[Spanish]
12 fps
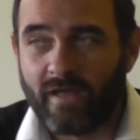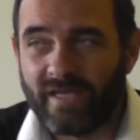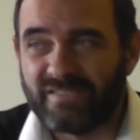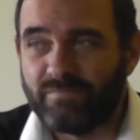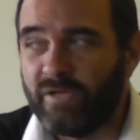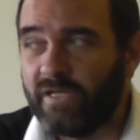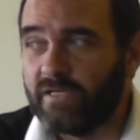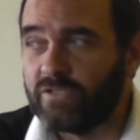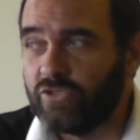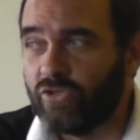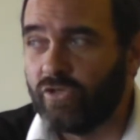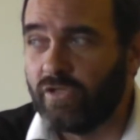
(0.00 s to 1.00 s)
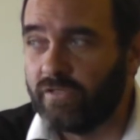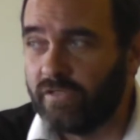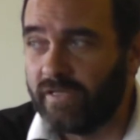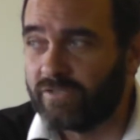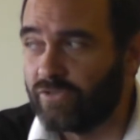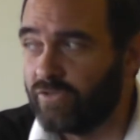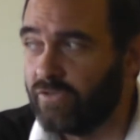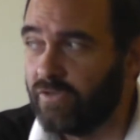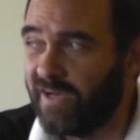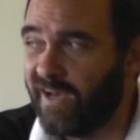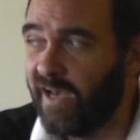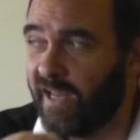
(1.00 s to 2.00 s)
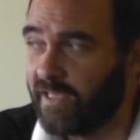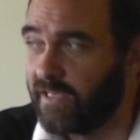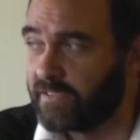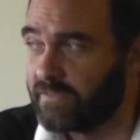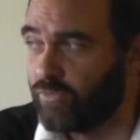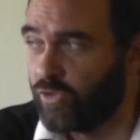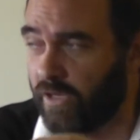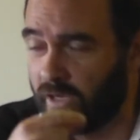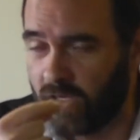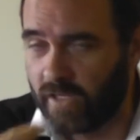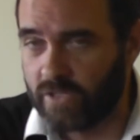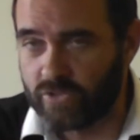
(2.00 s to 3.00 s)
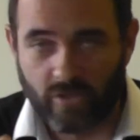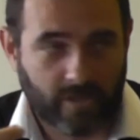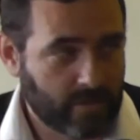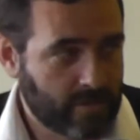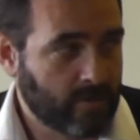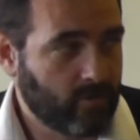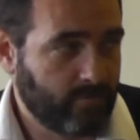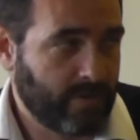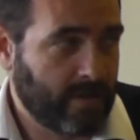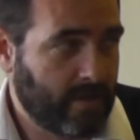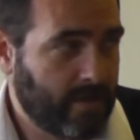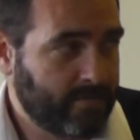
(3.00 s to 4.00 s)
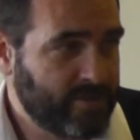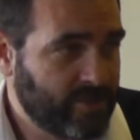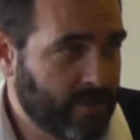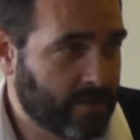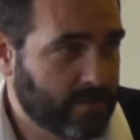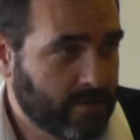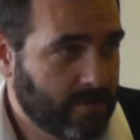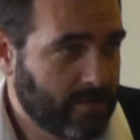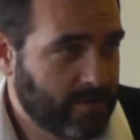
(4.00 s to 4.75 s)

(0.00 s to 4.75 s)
explicación del texto las leyes? Porque las leyes son las que están compiladas, la Mishnah.